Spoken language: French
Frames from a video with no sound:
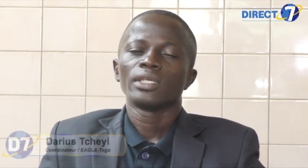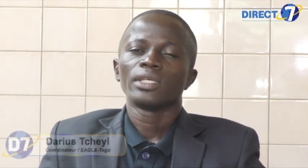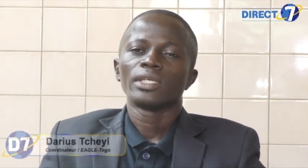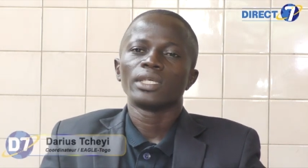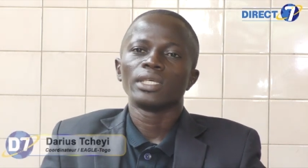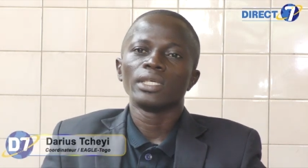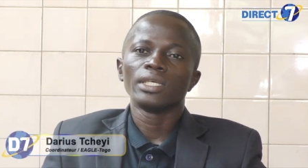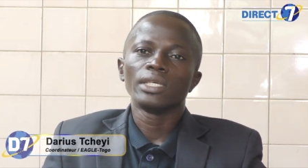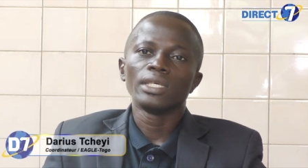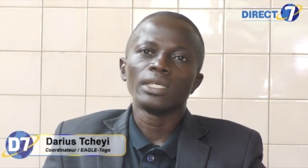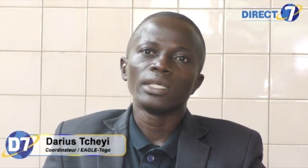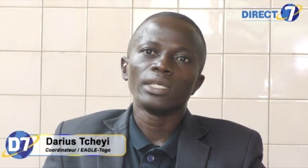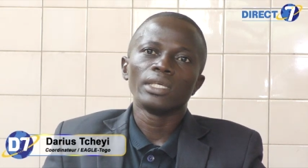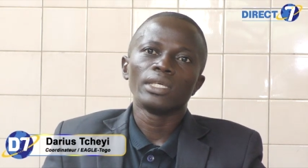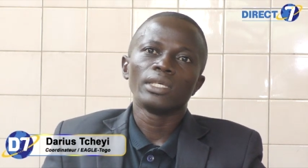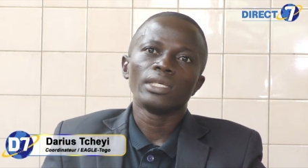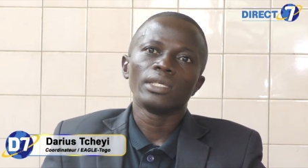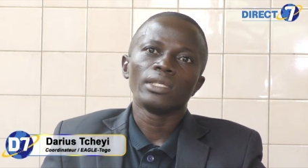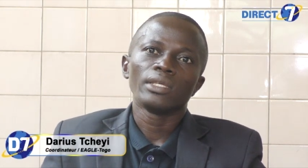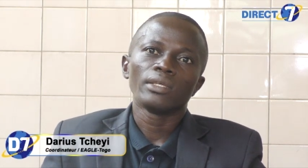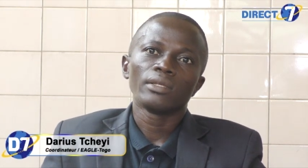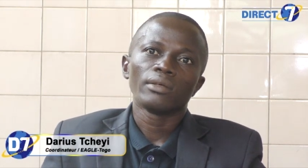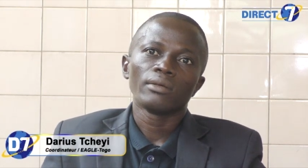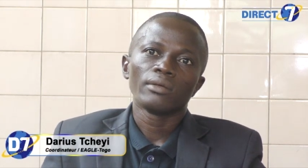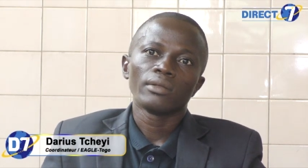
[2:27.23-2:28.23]

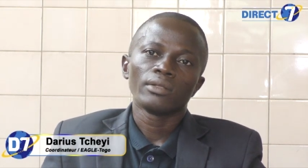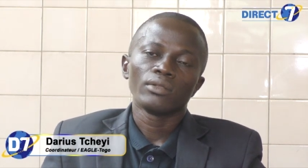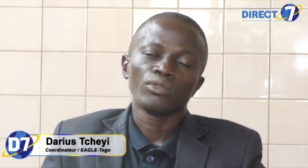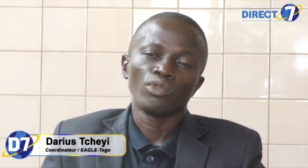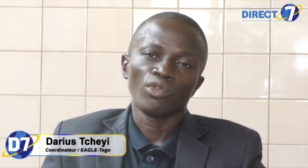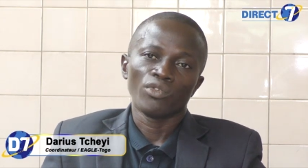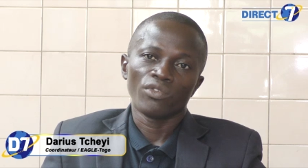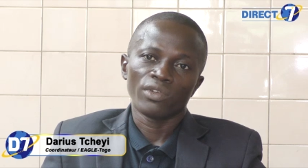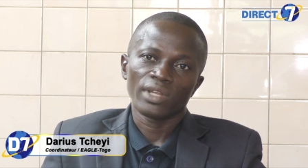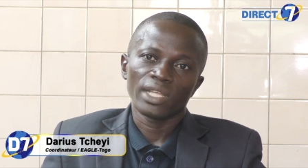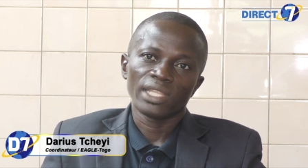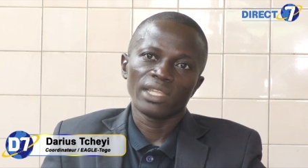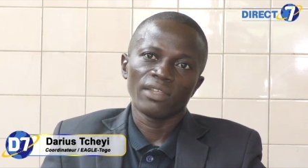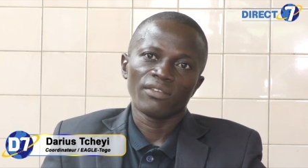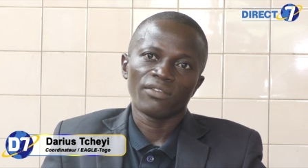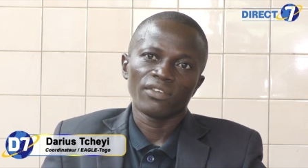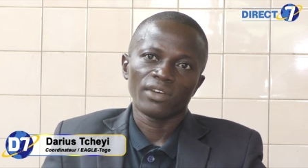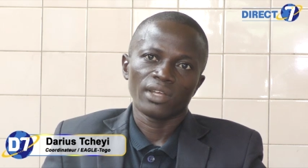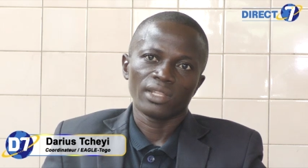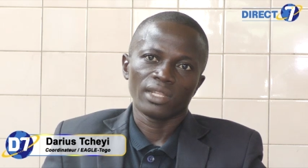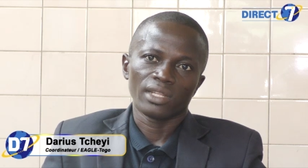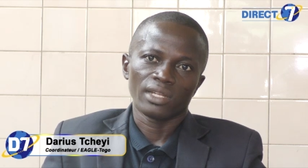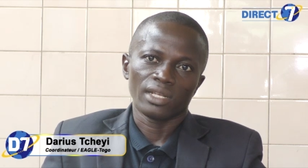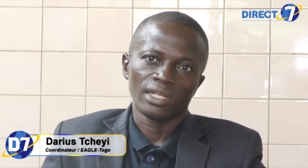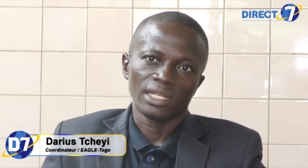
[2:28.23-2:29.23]
qui devrait
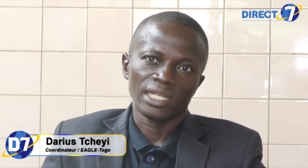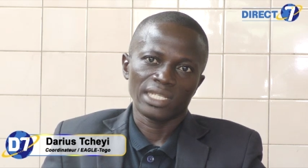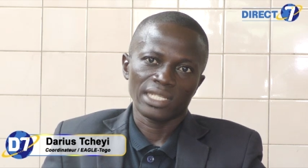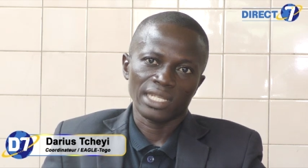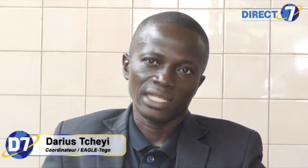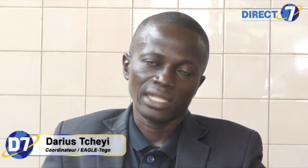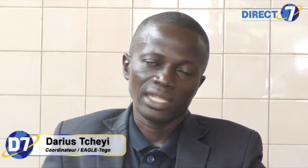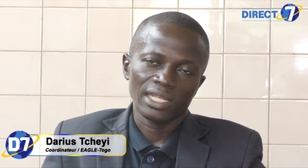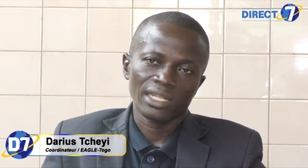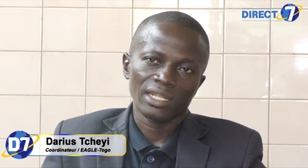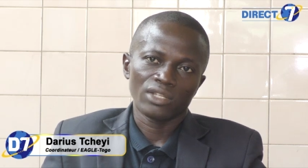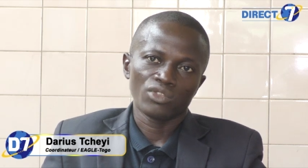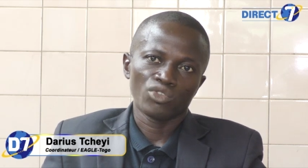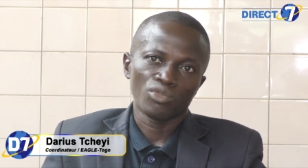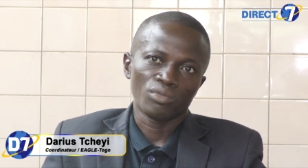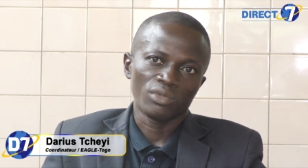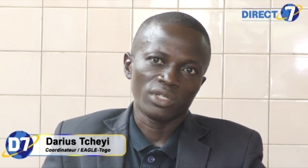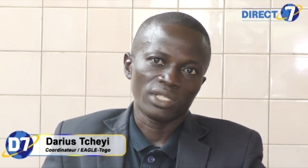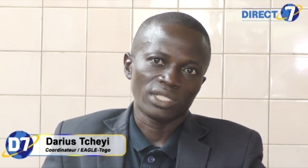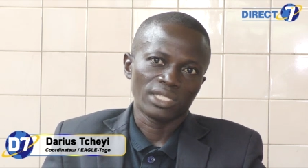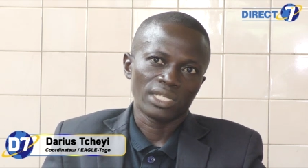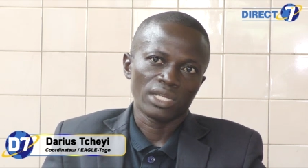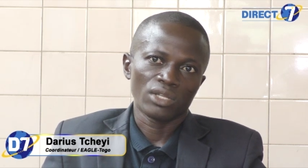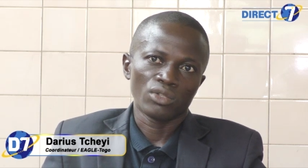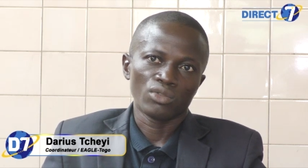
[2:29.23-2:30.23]
défendre les intérêts du
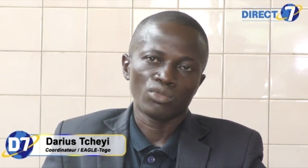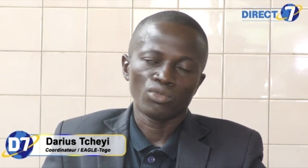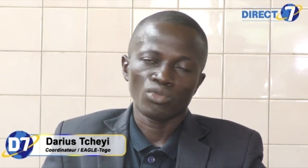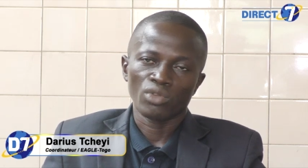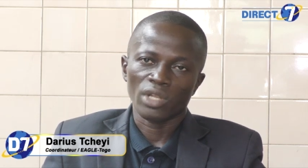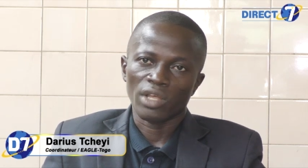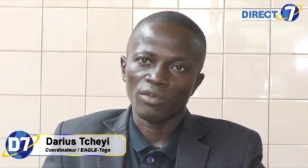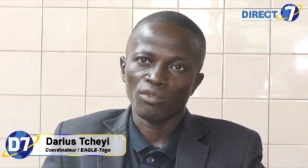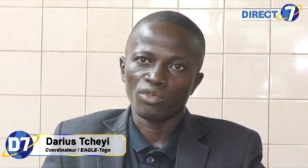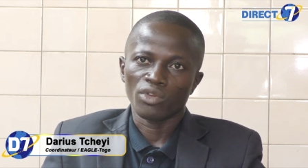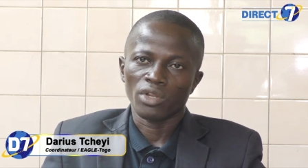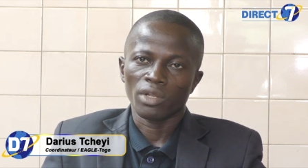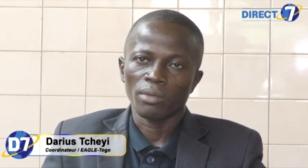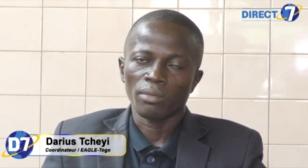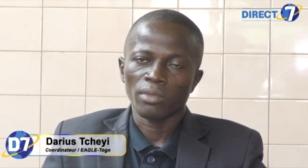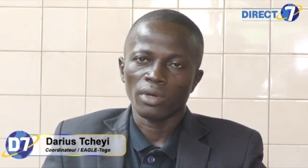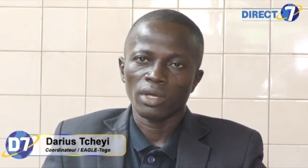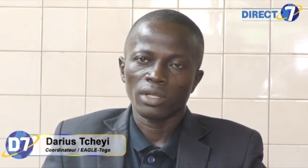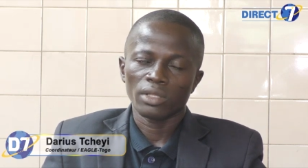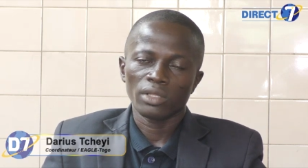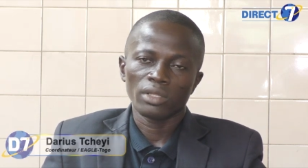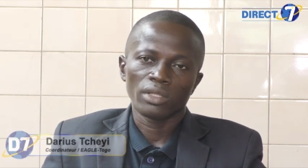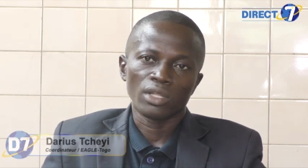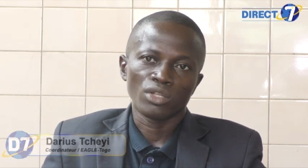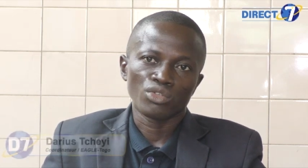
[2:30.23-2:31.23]
ministère de
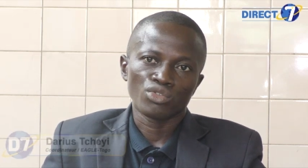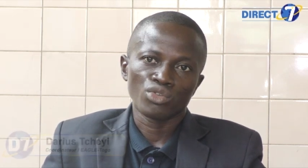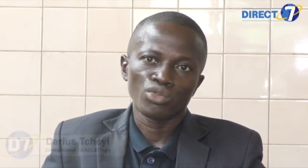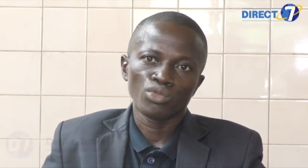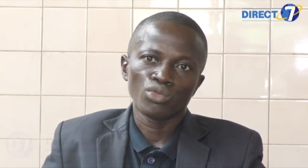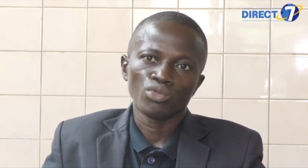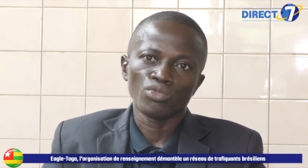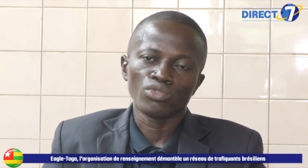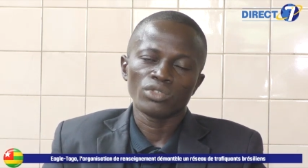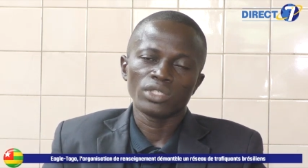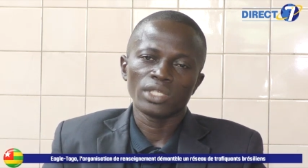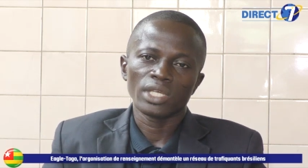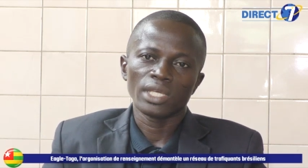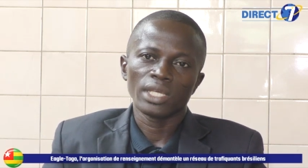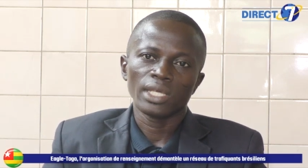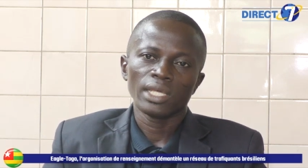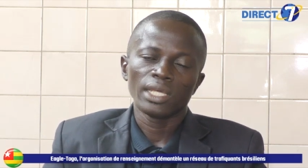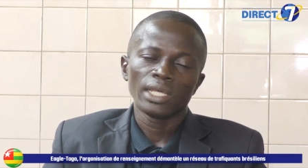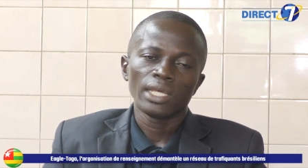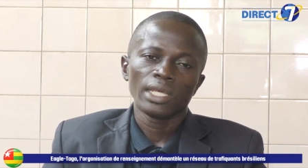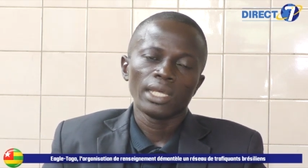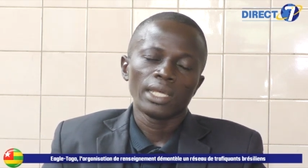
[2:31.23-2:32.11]
l'Environnement dans ce dossier